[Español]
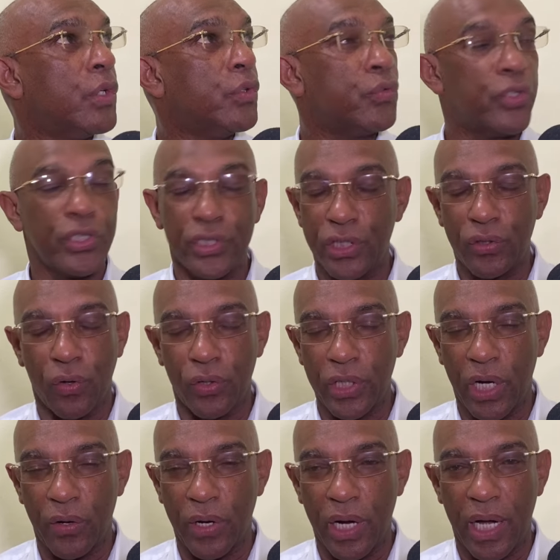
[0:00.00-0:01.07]
Sí, sí, no, y
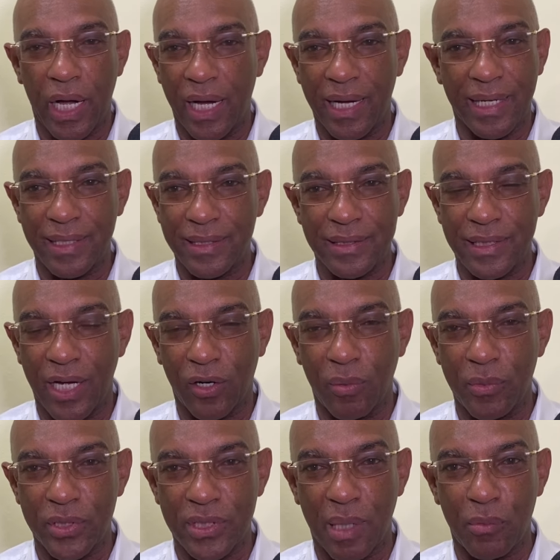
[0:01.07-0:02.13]
ahora ya
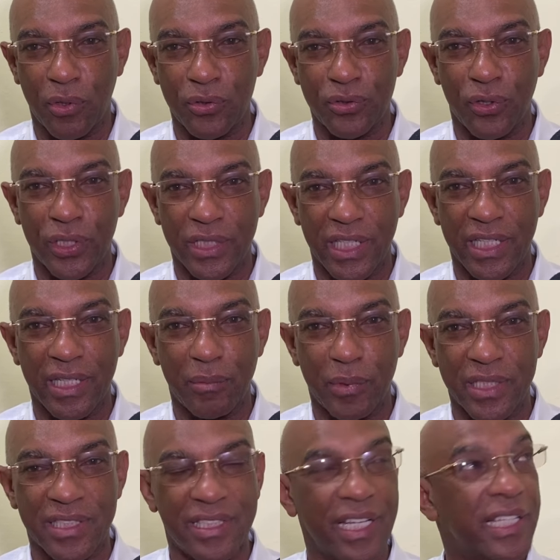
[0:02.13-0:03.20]
comenzamos con Cholitín, el
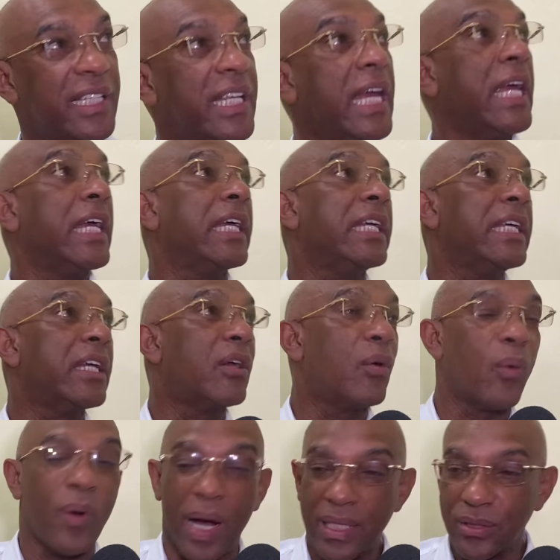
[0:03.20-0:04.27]
presidente, y
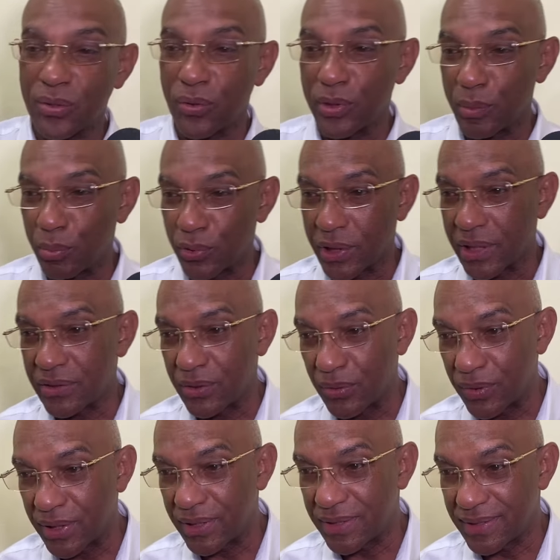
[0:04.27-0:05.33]
cuatro
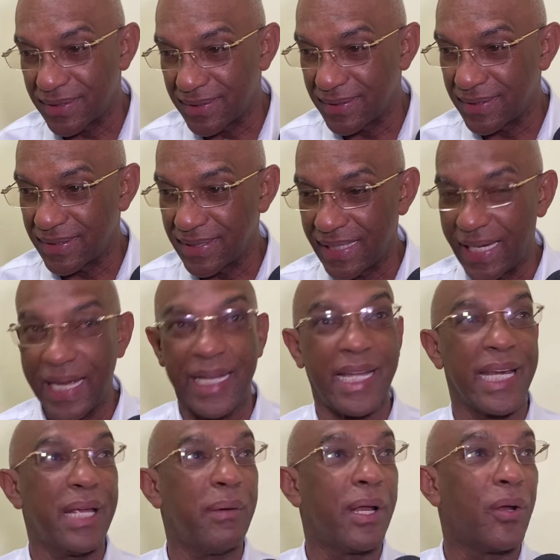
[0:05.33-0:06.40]
diputaciones.
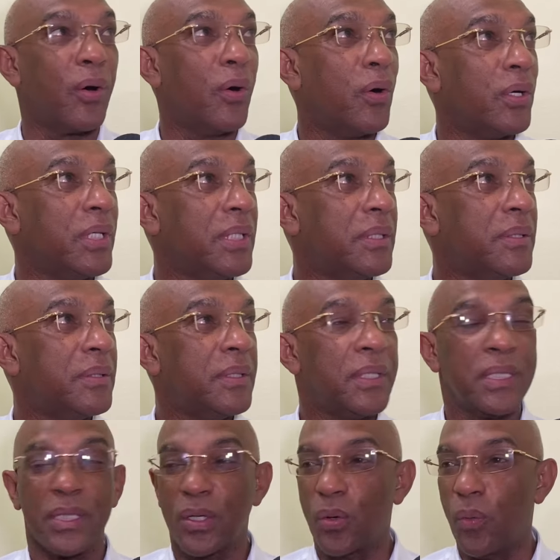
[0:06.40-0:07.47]
Escríbanlo hoy. Gracias,
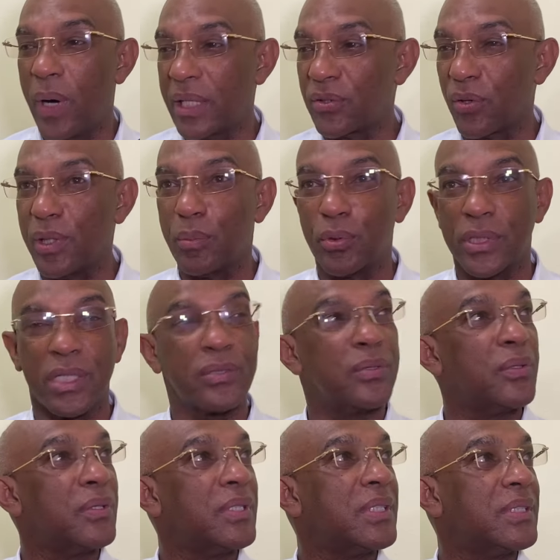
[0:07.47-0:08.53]
Cuatro diputaciones.